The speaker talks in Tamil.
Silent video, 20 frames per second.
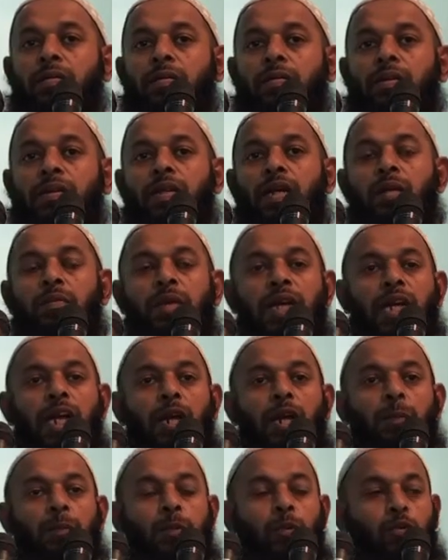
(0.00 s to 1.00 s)

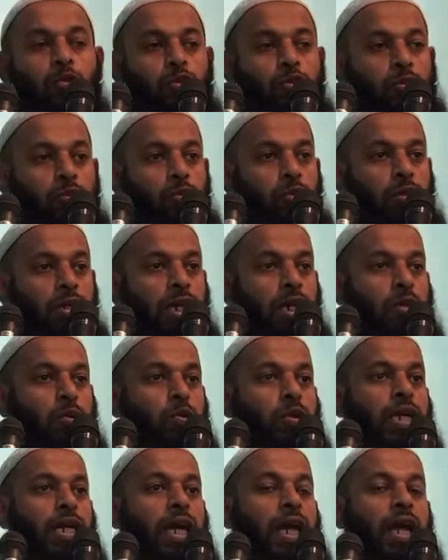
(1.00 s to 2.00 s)
நன்மைகள் பூத்து
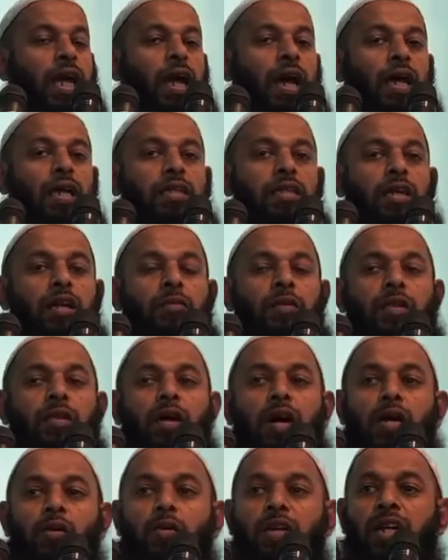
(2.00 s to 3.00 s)
குலுங்கக்கூடிய அந்த
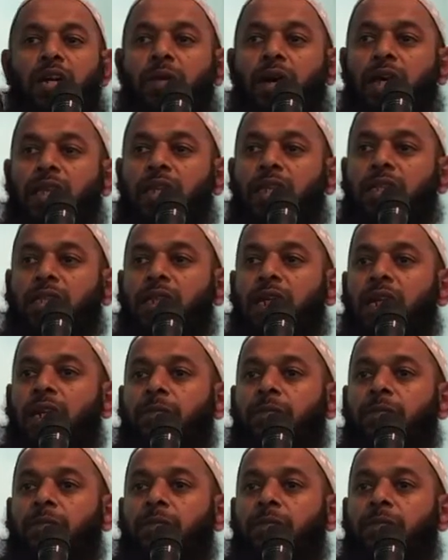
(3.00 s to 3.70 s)
ரமதானுடைய மாதத்தில்